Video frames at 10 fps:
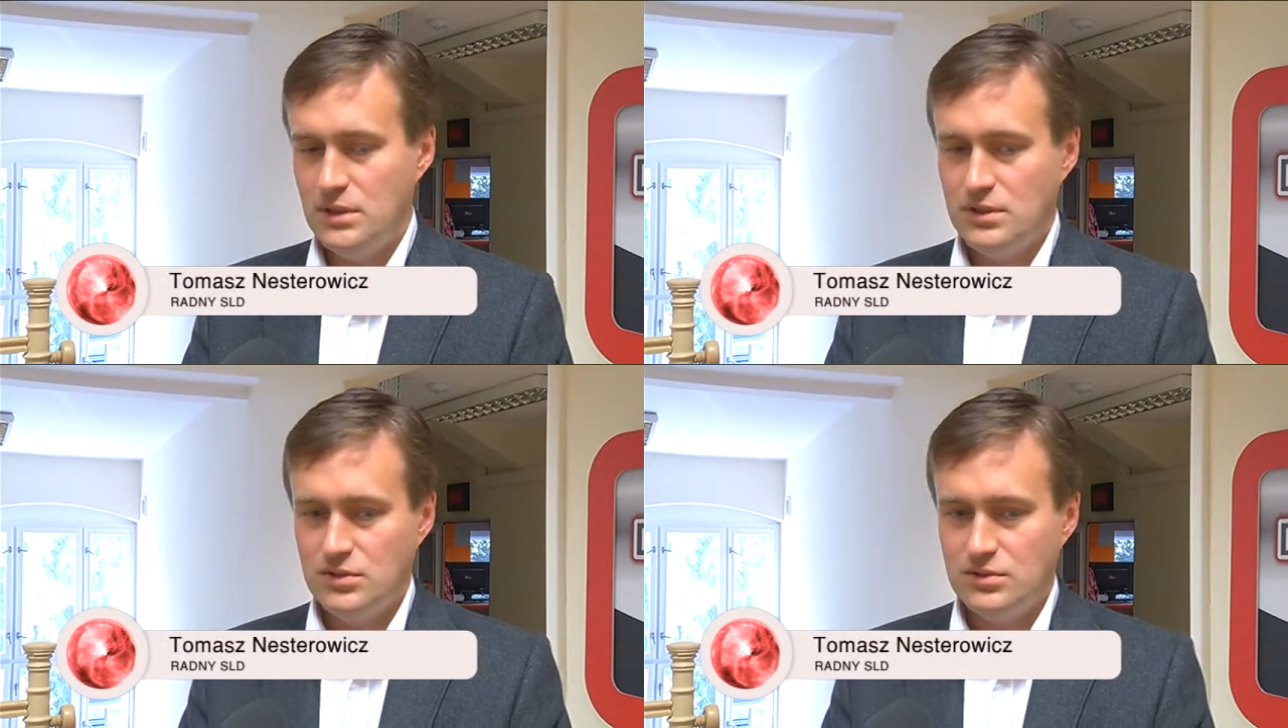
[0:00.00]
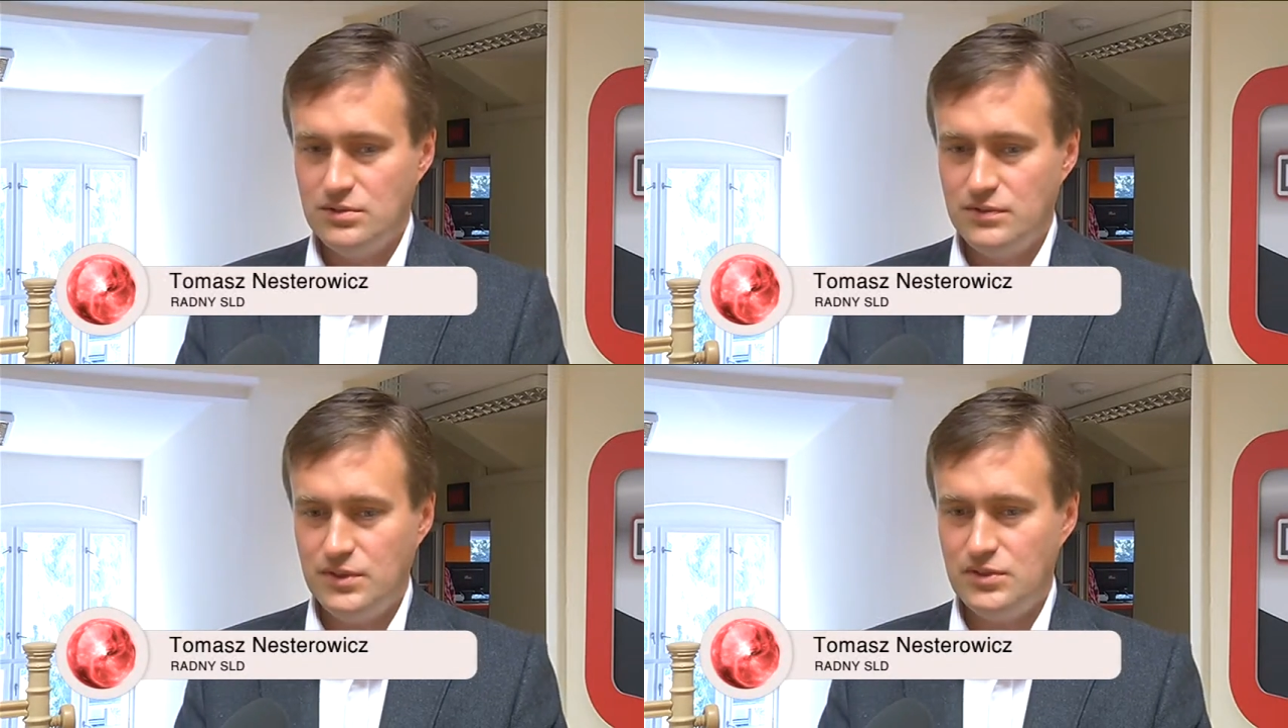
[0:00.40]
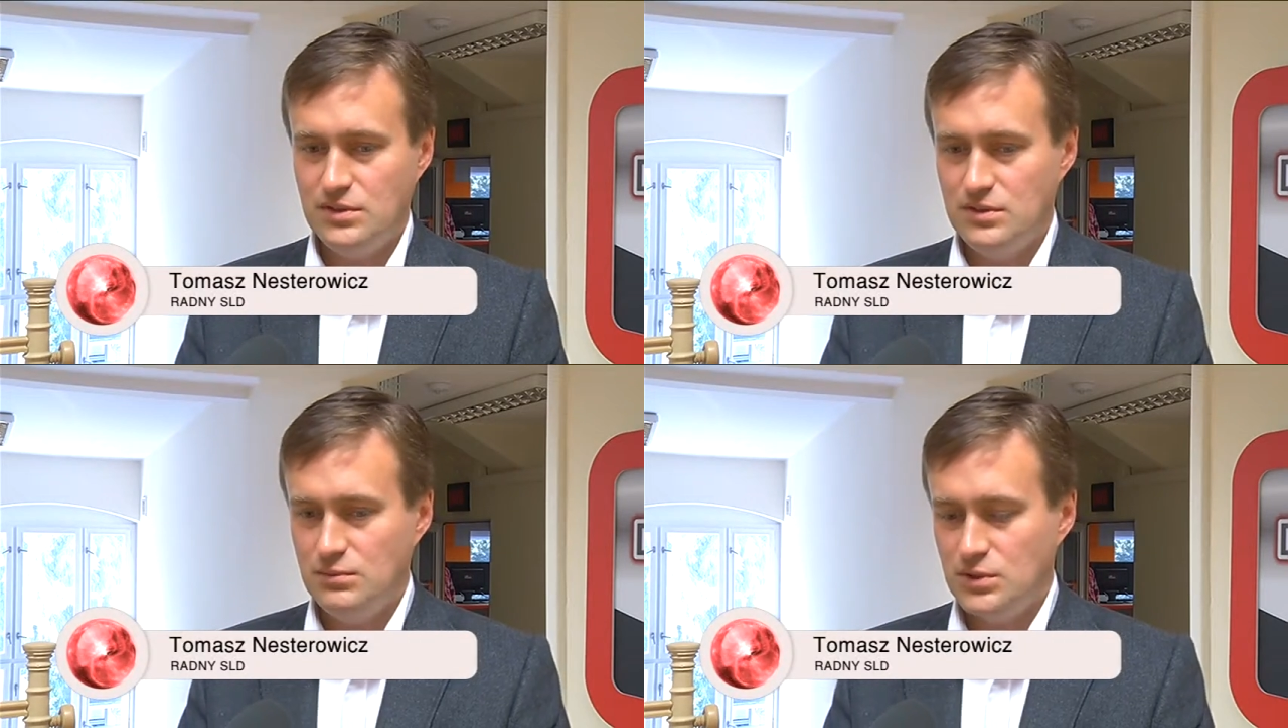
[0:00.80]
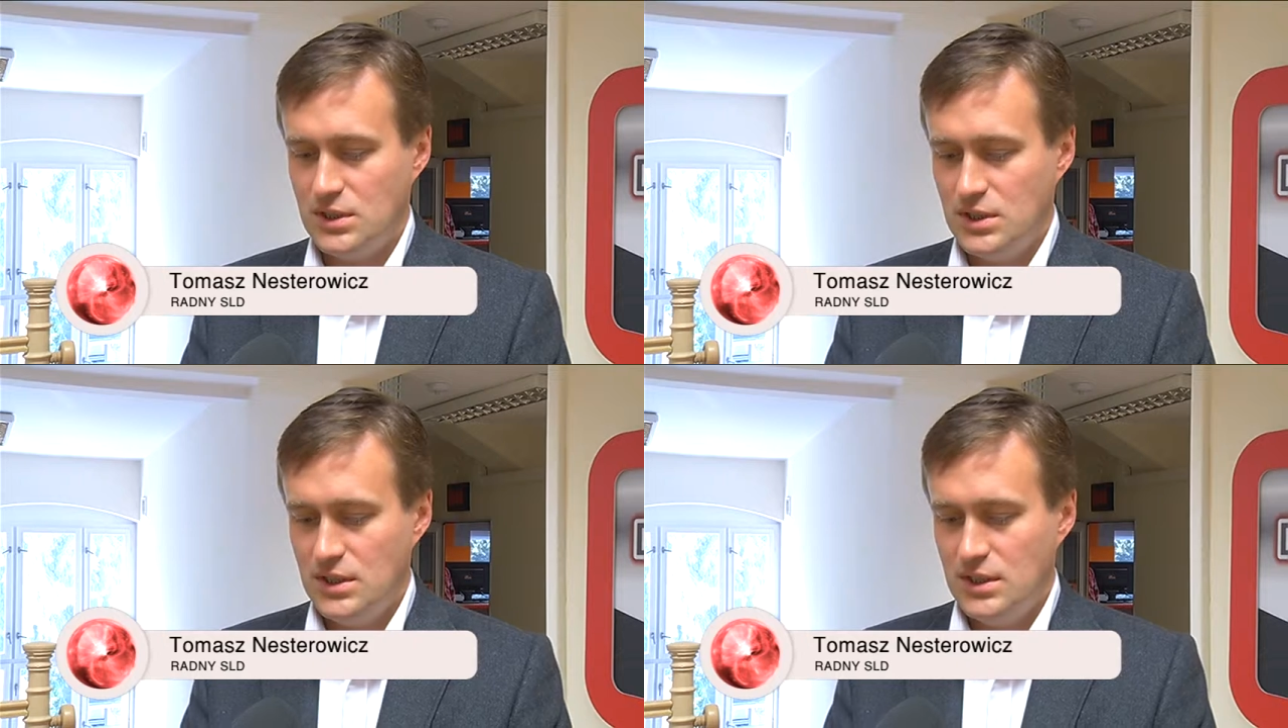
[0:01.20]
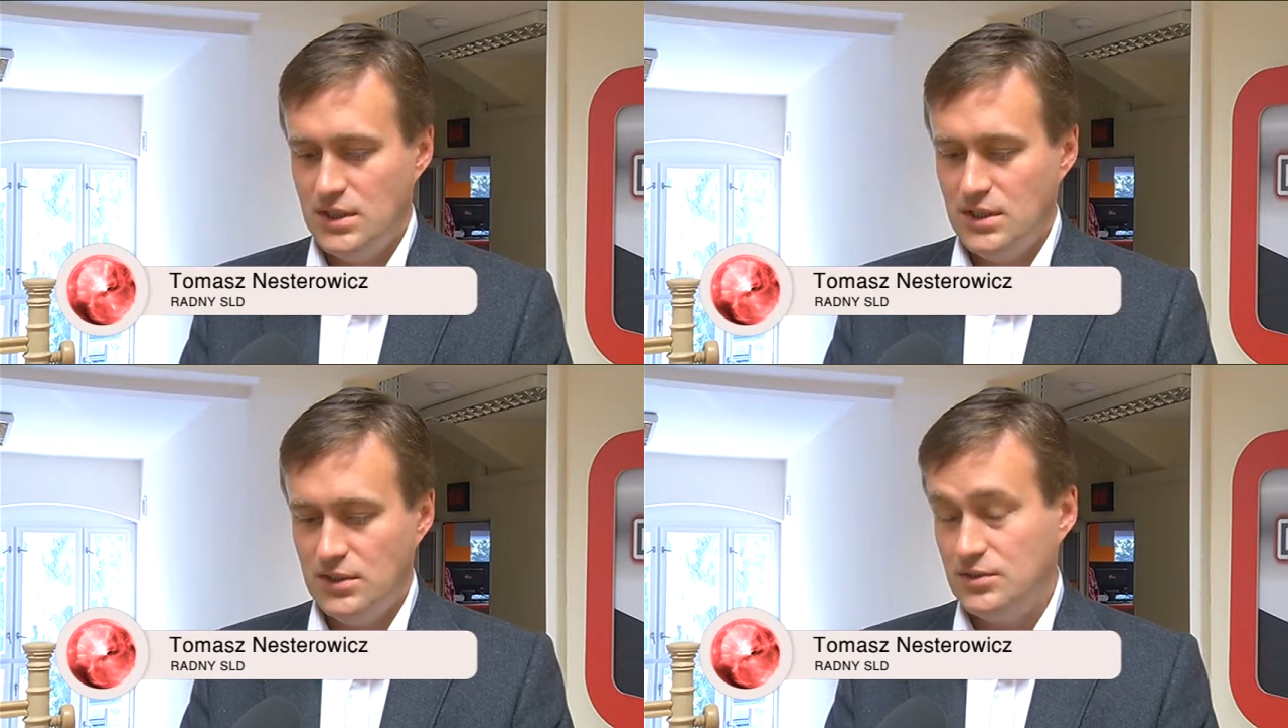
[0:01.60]
dlatego że to świadczy o tym, że
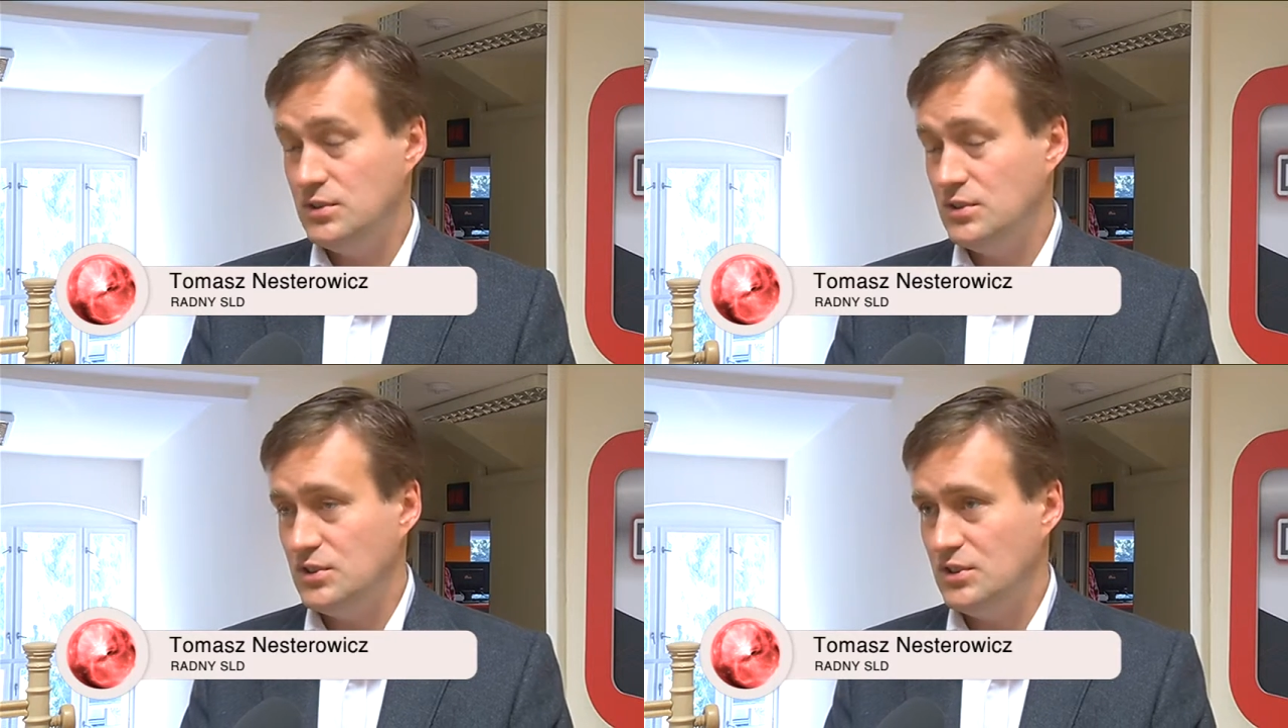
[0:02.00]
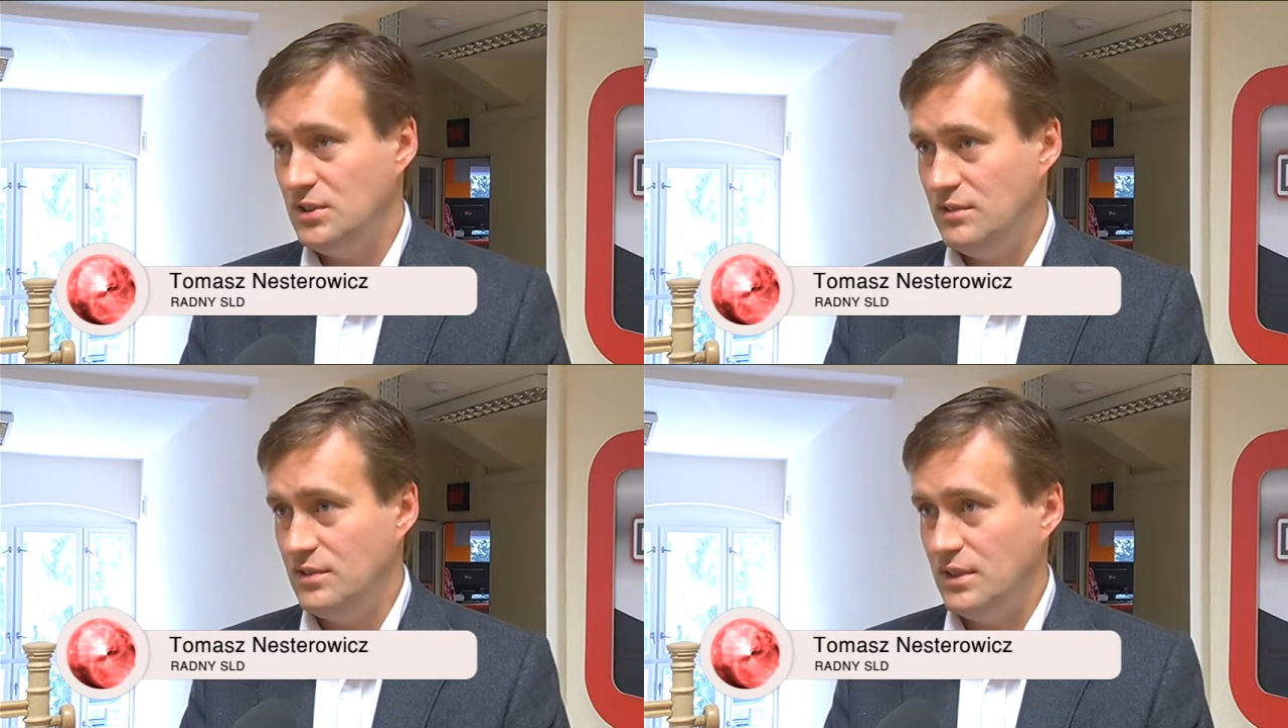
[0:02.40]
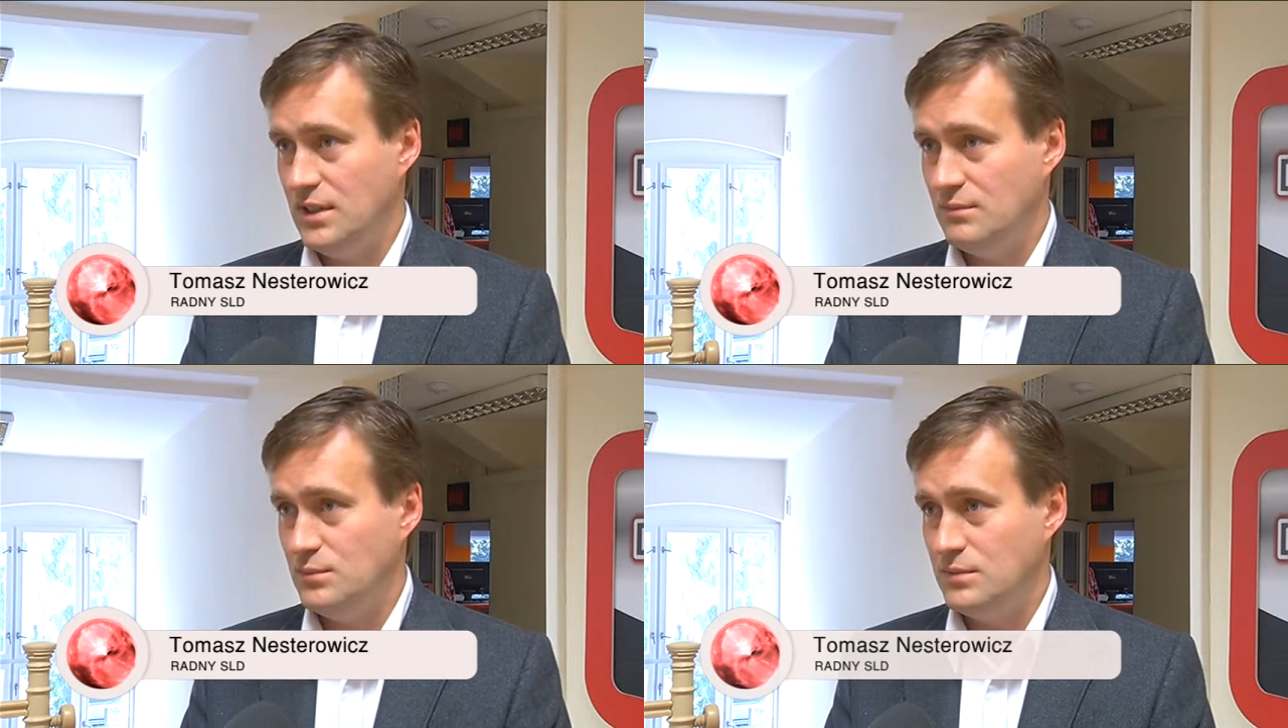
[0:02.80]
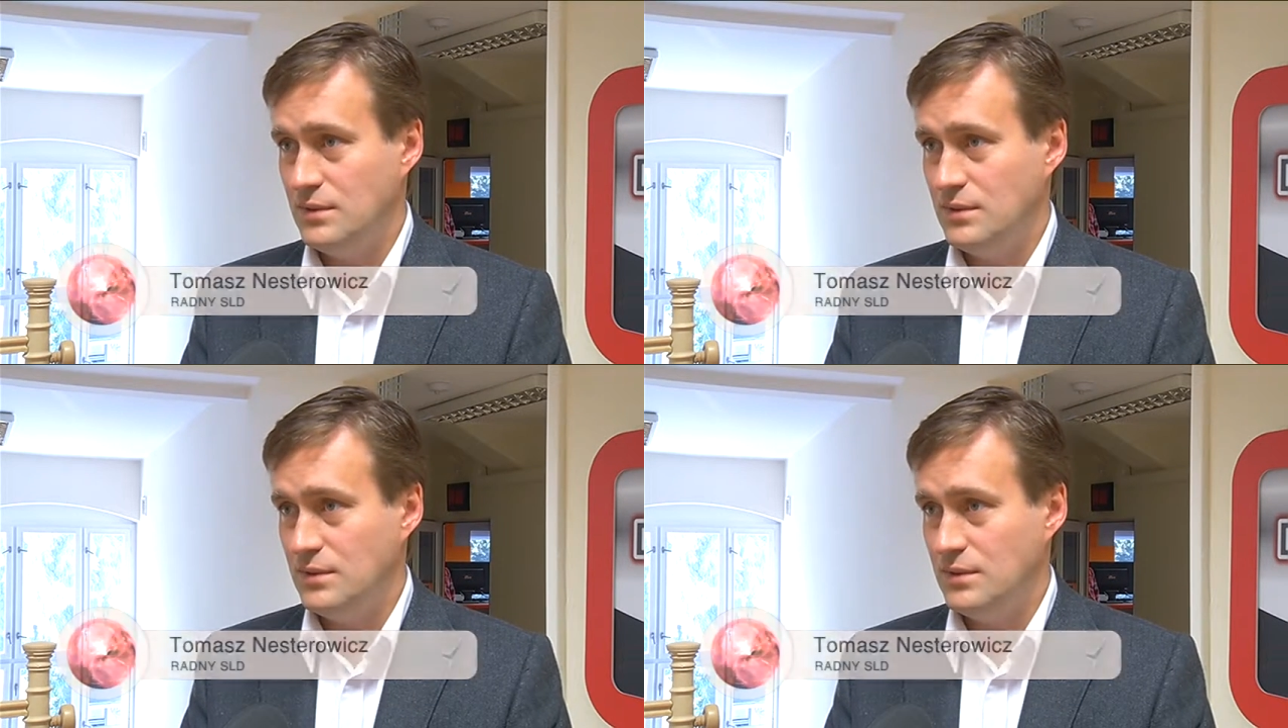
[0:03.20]
ktoś jest szczęśliwy, a e,